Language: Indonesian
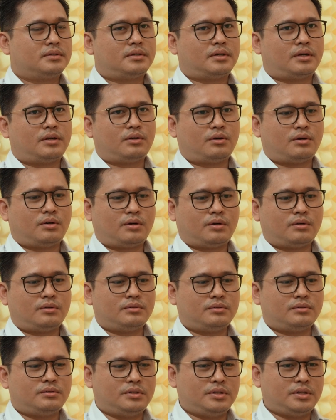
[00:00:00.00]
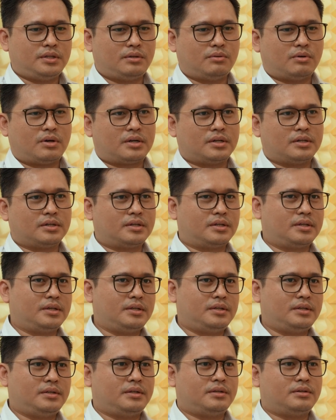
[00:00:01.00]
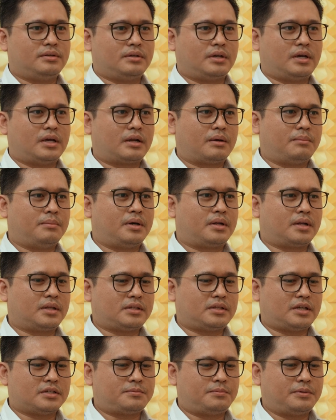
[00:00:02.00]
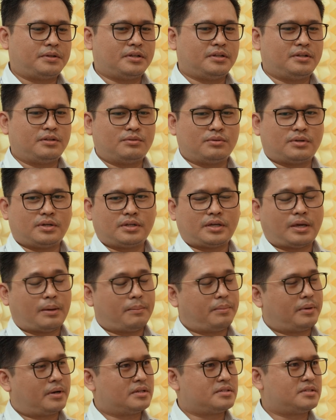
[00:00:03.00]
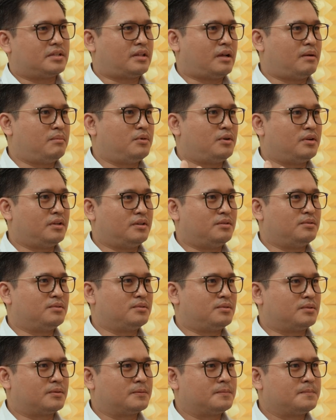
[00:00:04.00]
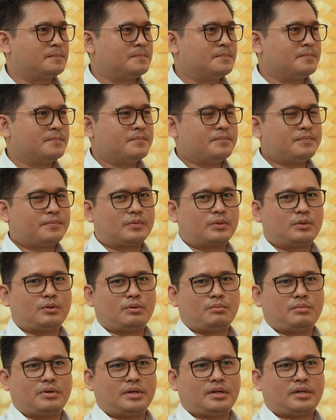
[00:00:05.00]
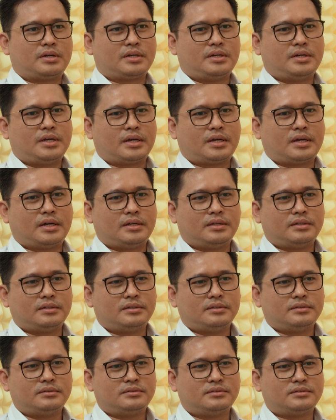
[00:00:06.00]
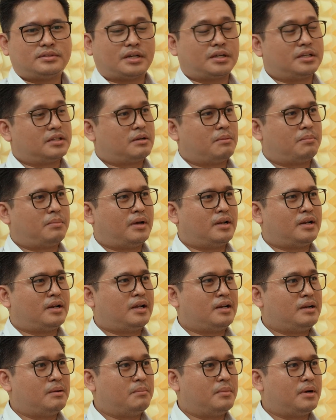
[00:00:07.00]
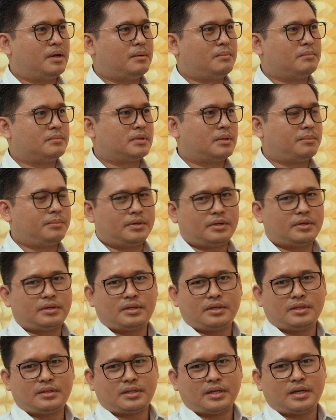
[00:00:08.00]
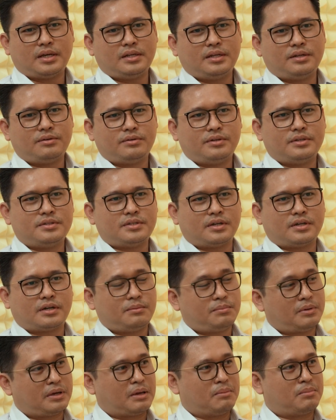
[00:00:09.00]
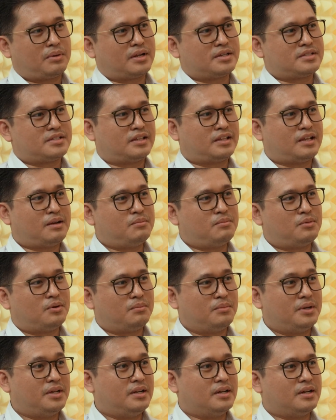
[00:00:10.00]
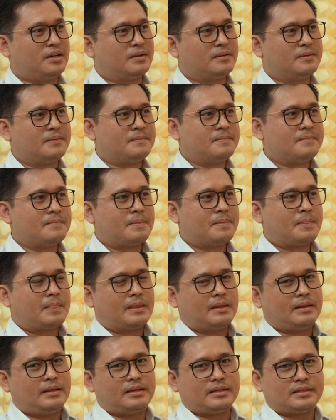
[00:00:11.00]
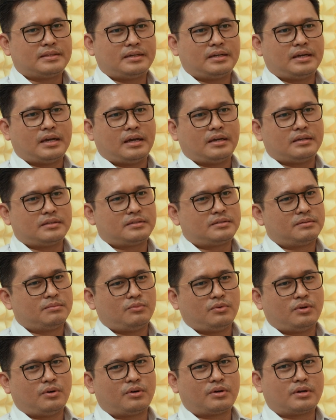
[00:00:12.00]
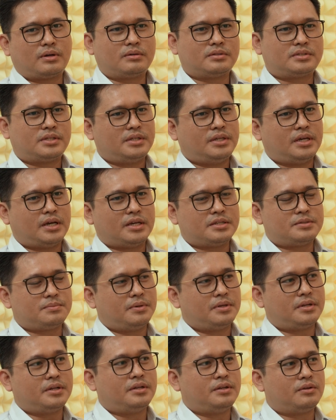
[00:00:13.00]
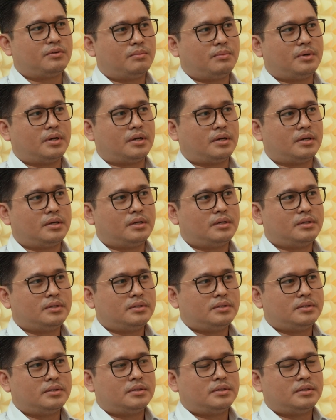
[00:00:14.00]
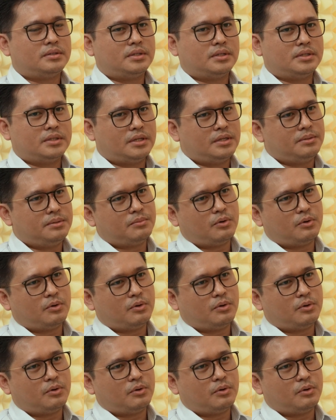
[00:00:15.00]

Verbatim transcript: kalau di luar negeri di negara barat aspirin itu kan kayak parasetamol ya untuk ya untuk mengeredakan sakit kepala, demam. Tapi kita di Indonesia kan pakai paracetamol beda. Yeah. Jadi kita nggak semua orang sedia aspirin di rumah. Betul. Ya, jadi